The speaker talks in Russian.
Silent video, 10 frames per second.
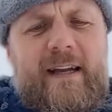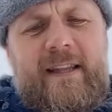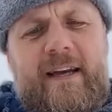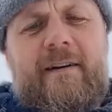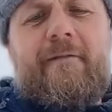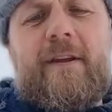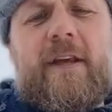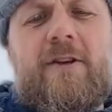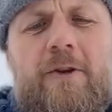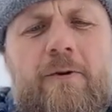когда вы
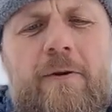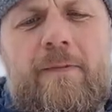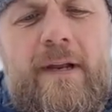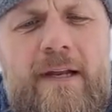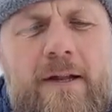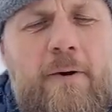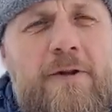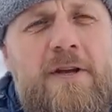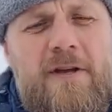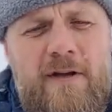начнете пилить
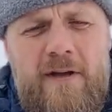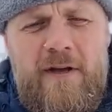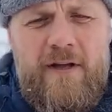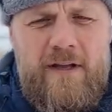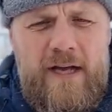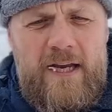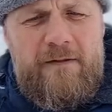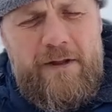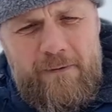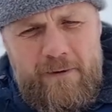лед,
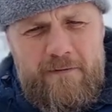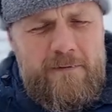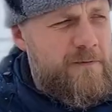скорее всего,